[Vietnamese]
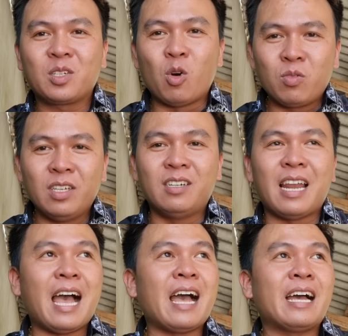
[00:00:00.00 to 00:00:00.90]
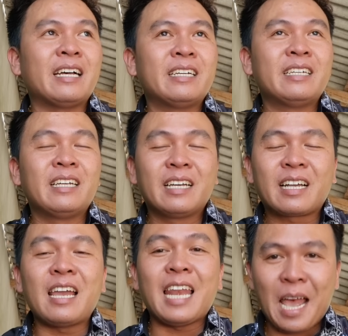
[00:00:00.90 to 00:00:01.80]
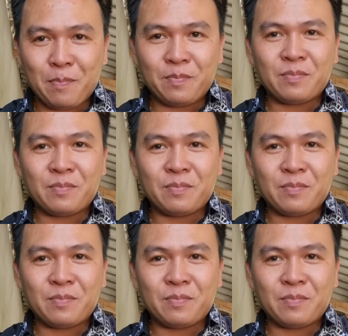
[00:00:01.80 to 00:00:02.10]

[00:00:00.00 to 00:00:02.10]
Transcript: cũng như là cây lát